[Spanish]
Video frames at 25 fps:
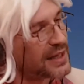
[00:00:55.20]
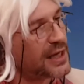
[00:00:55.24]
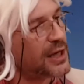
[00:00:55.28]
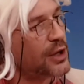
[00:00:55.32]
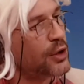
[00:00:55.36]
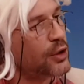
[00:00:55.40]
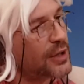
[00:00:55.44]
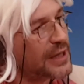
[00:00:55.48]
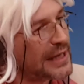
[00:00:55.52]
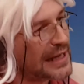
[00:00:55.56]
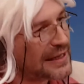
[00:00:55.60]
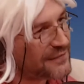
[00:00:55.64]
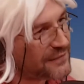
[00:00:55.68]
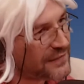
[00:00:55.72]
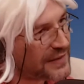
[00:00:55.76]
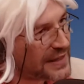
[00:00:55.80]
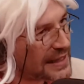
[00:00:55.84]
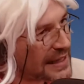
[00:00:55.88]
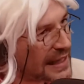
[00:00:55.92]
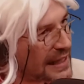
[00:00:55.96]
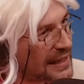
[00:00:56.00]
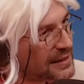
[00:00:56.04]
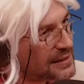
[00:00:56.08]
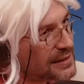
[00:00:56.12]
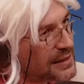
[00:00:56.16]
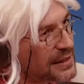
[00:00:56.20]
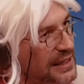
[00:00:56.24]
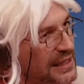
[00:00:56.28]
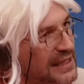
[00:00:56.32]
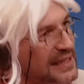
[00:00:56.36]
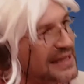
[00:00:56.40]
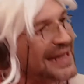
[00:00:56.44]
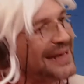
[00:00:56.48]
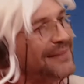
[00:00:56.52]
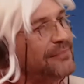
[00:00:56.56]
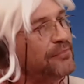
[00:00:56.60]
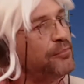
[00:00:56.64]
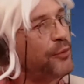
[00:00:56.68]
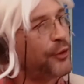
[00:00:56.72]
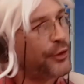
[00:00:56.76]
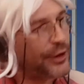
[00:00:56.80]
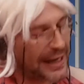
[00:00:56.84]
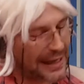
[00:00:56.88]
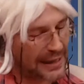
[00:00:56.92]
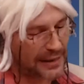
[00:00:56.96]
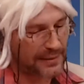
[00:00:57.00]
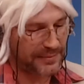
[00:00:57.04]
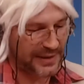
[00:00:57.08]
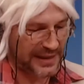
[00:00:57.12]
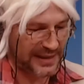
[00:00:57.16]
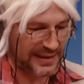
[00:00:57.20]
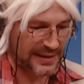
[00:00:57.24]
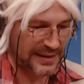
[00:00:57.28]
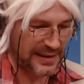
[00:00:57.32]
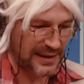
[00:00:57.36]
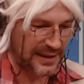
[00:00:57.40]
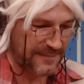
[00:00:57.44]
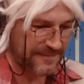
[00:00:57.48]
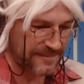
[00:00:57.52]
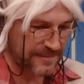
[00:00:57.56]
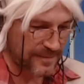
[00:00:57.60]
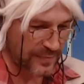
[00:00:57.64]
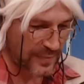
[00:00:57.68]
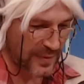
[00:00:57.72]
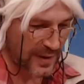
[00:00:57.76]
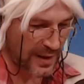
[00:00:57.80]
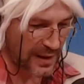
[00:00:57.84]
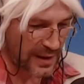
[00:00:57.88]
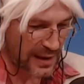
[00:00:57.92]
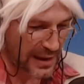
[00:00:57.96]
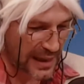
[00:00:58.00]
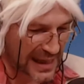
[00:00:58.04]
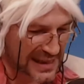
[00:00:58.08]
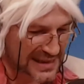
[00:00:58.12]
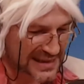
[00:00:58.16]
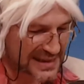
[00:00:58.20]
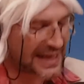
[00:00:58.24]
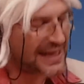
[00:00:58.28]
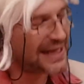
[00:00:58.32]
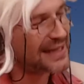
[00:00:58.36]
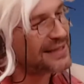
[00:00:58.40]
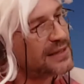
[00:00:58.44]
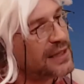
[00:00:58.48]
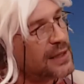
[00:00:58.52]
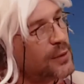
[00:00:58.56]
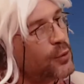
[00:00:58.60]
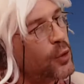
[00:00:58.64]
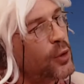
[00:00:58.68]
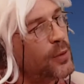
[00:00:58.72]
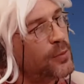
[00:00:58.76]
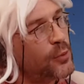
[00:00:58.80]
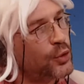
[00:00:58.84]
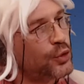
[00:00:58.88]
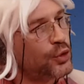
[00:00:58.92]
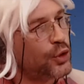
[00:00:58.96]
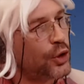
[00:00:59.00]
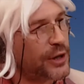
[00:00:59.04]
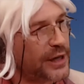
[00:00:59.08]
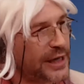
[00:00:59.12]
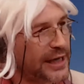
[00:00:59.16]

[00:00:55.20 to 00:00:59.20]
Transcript: geográfica y temporalmente. ¿A dónde? Hacia el antiguo mundo